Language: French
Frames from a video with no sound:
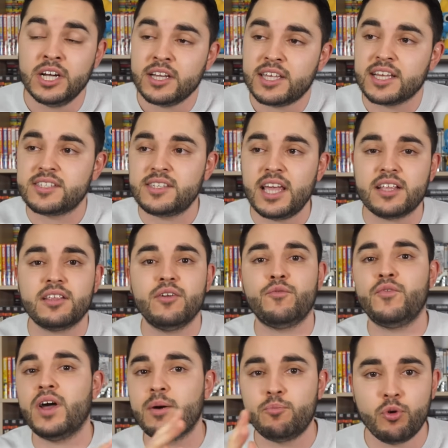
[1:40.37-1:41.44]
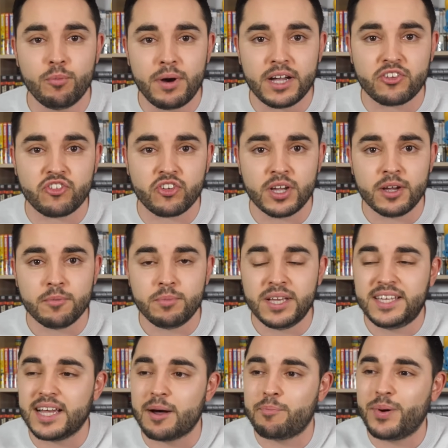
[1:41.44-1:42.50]
qui a certes fait un bon match,
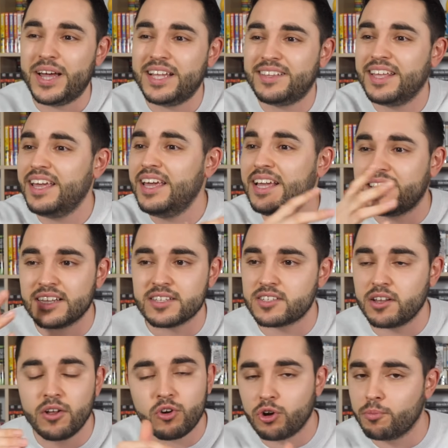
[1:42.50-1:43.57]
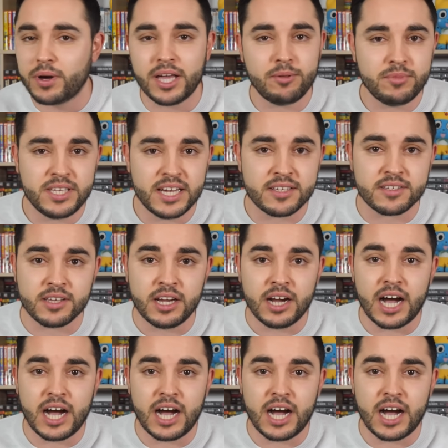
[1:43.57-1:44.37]
mais qui a pas été étincelant comme Brahim Diaz.